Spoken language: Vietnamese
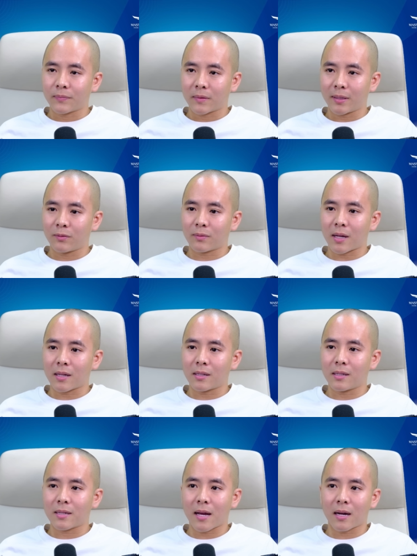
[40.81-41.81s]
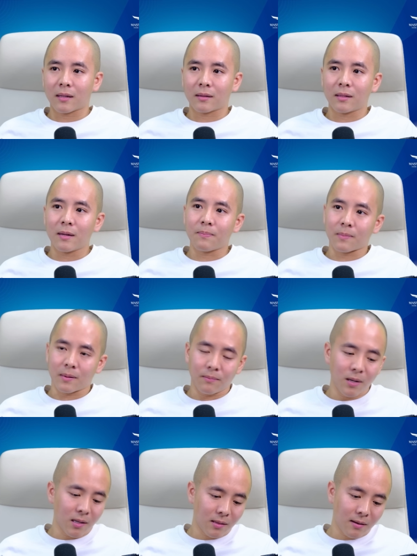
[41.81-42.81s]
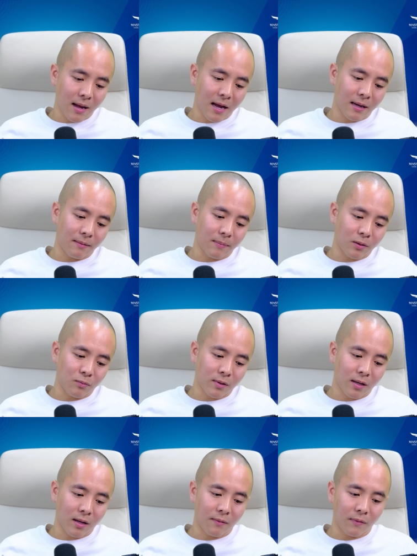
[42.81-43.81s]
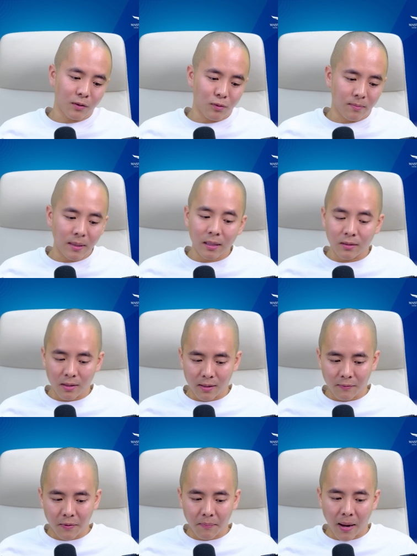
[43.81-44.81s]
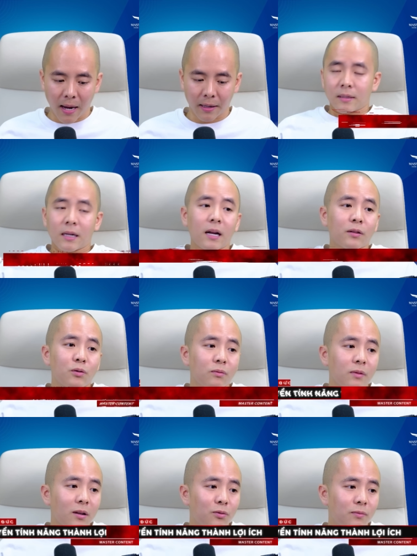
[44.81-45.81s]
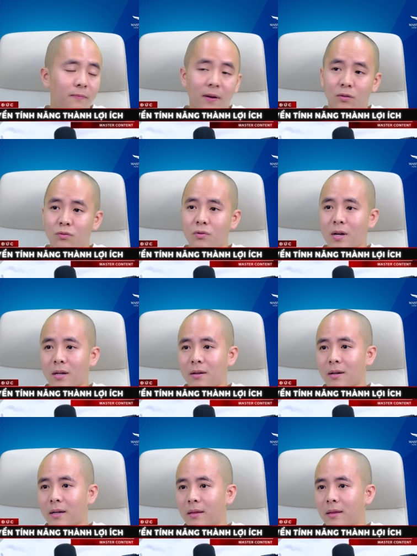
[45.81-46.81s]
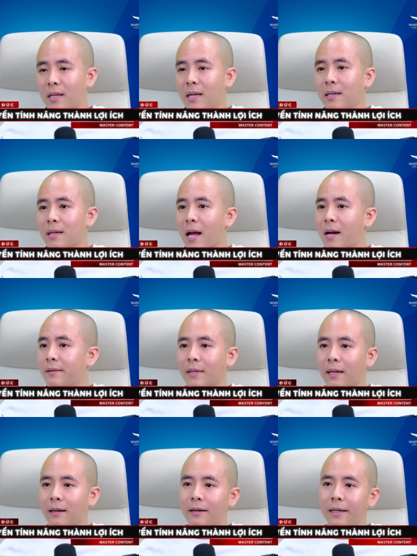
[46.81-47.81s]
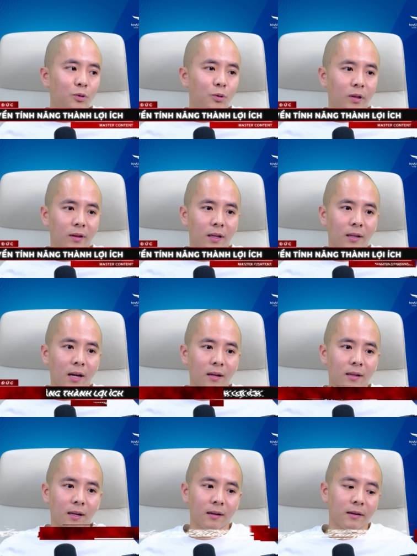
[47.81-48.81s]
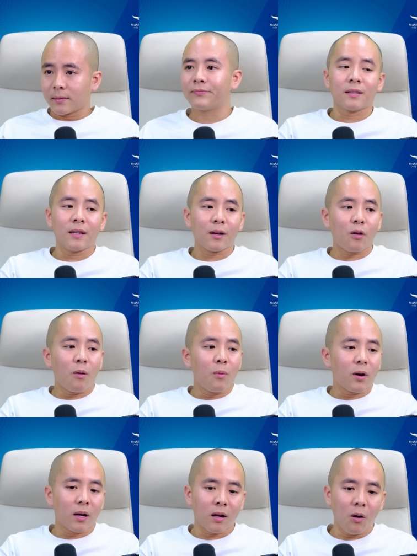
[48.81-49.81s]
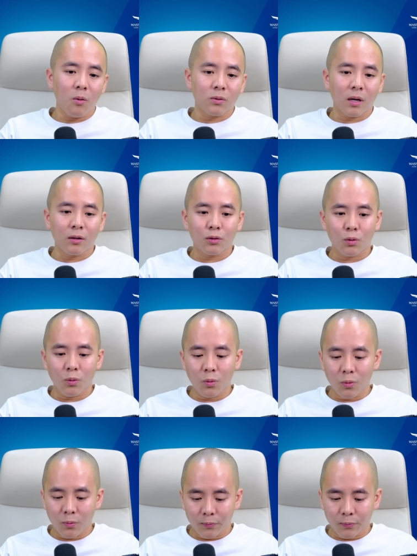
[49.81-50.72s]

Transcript: À, chúng ta đi sang tiếp cái bước thứ hai mà chúng ta cần phải chuẩn bị trước khi viết bài đấy là chúng ta phải chuyển được cái tính năng thành lợi ích chuyển tính năng thành lợi ích nên có một cái câu thần chú